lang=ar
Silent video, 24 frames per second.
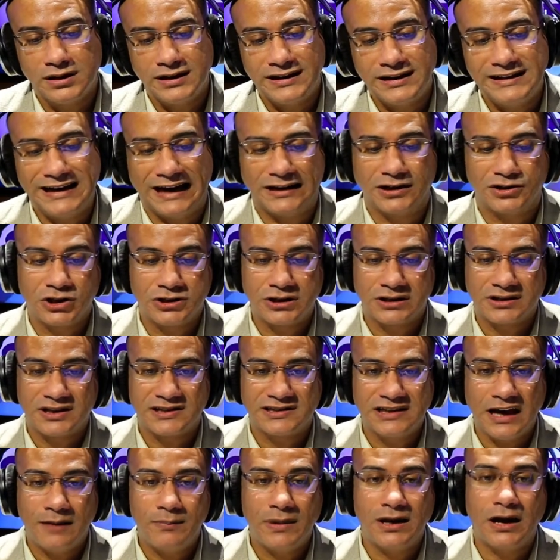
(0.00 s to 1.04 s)
يعني تقدر
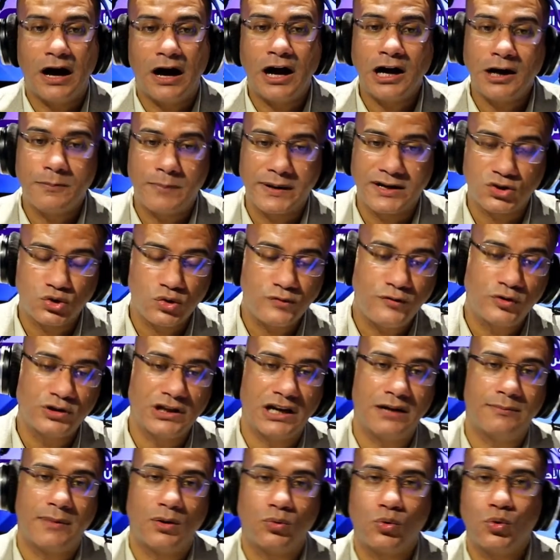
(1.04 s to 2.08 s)
تستقبل اكبر السفن
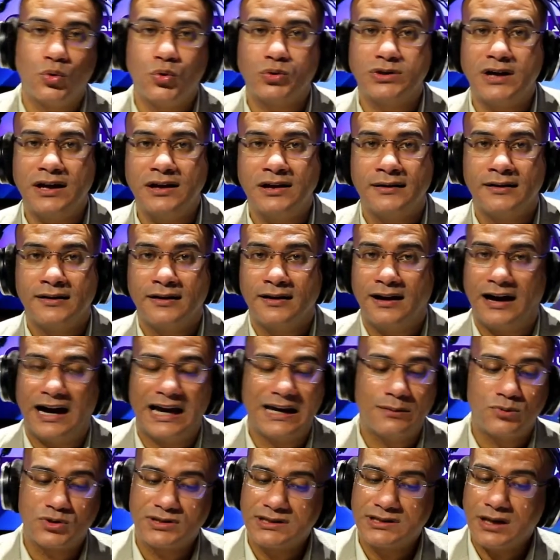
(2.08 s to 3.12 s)
اللي موجوده
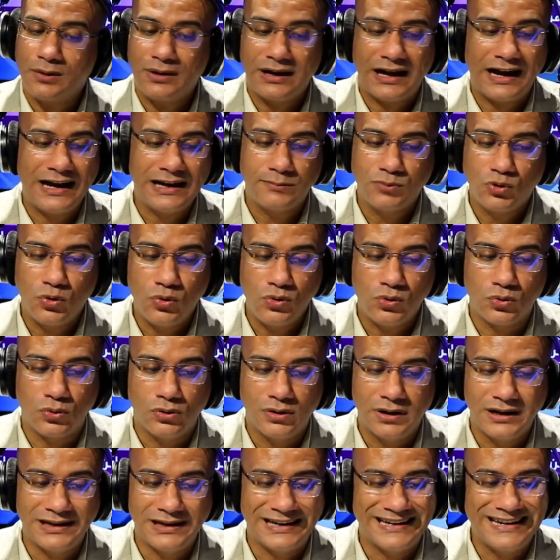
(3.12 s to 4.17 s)
على مستوى العالم كله
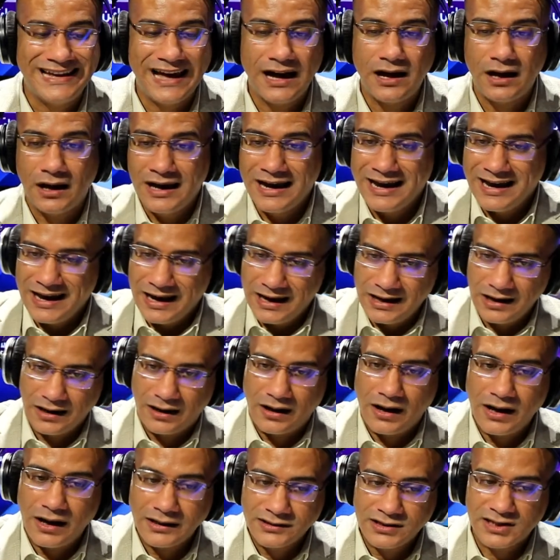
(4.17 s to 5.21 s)
اللي ليها
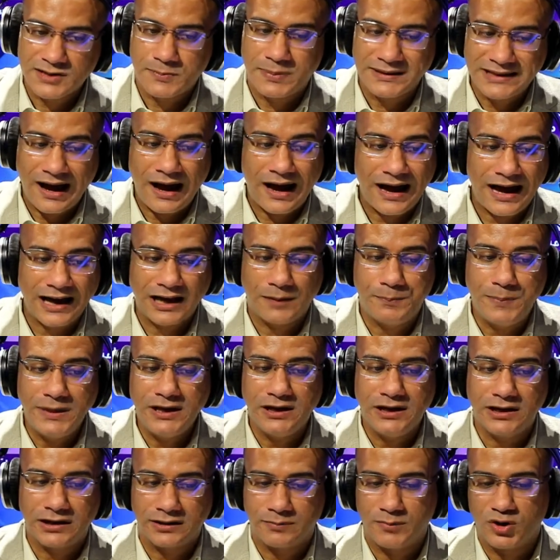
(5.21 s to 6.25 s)
الغاطس بتاعها
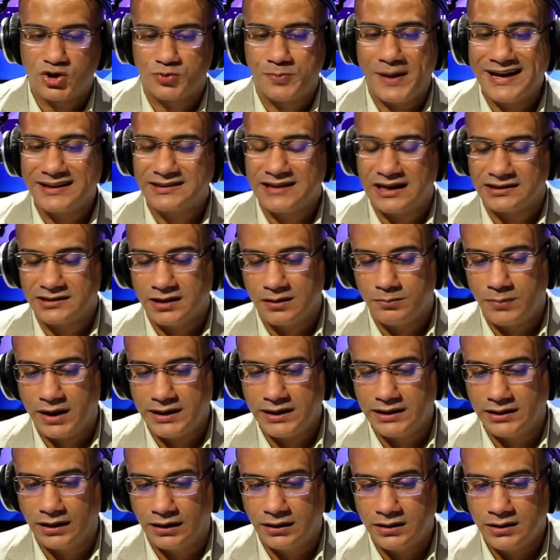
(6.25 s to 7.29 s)
كبير مش باين تحت
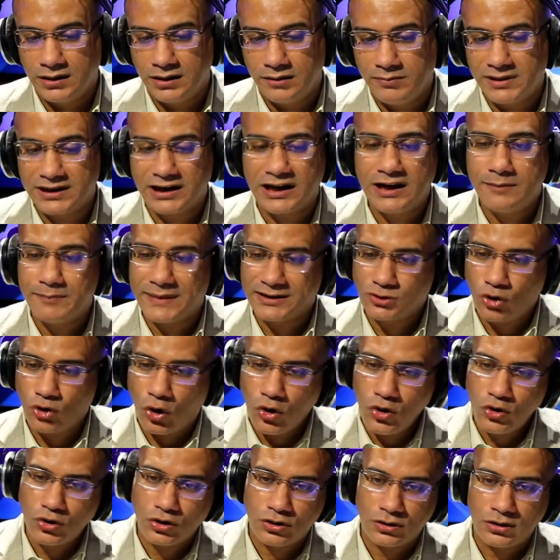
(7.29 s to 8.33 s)
الميه من غير ما
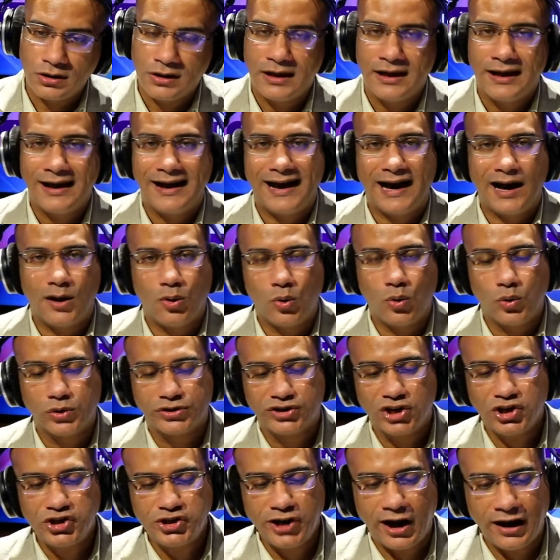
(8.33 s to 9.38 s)
تحك او
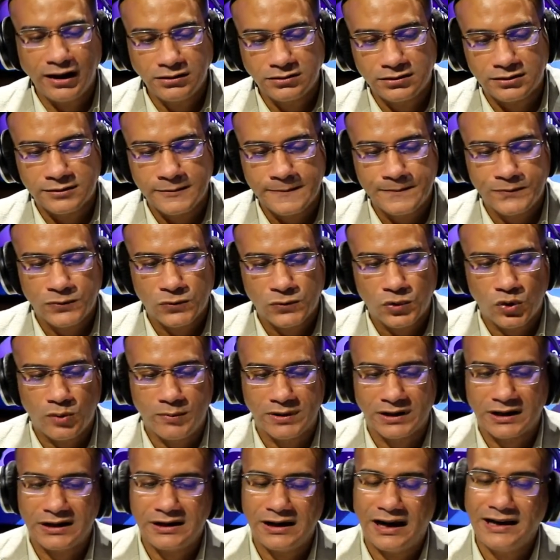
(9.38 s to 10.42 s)
تشحط
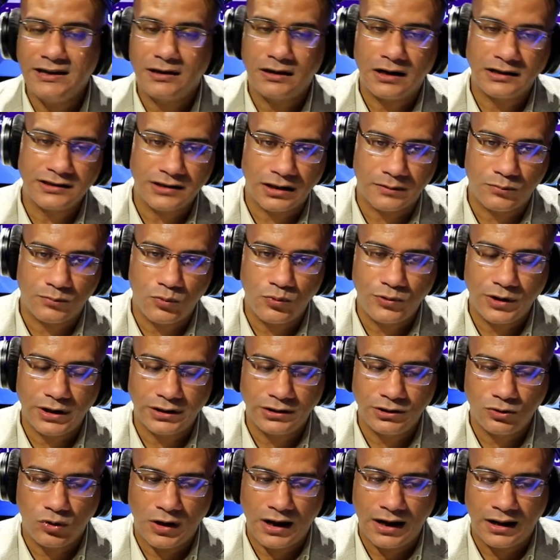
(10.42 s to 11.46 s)
ومن غير اي خطر ممكن
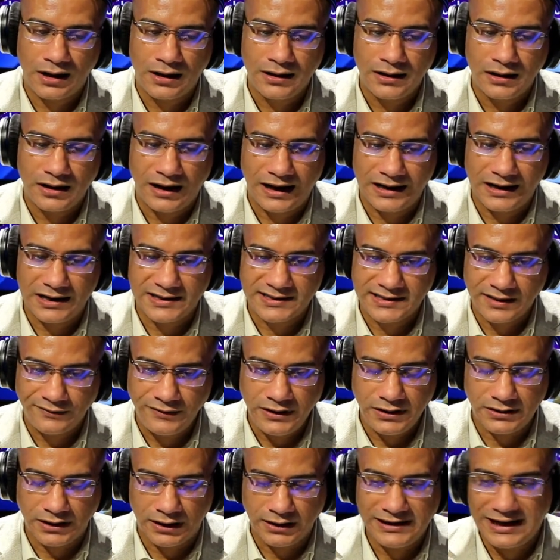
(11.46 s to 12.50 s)
يقع على
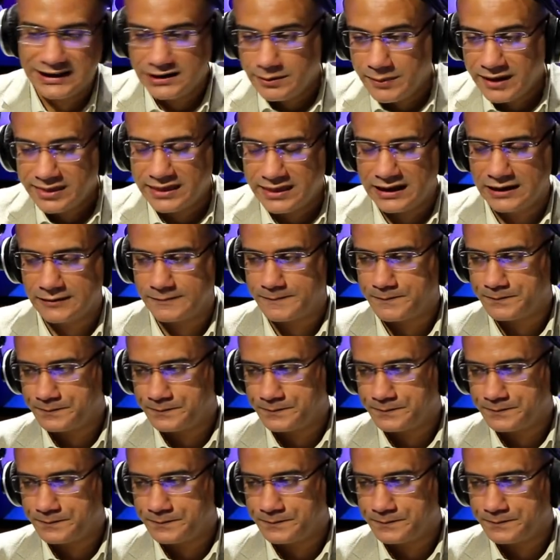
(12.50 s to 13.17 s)
السفينه يعني مثلا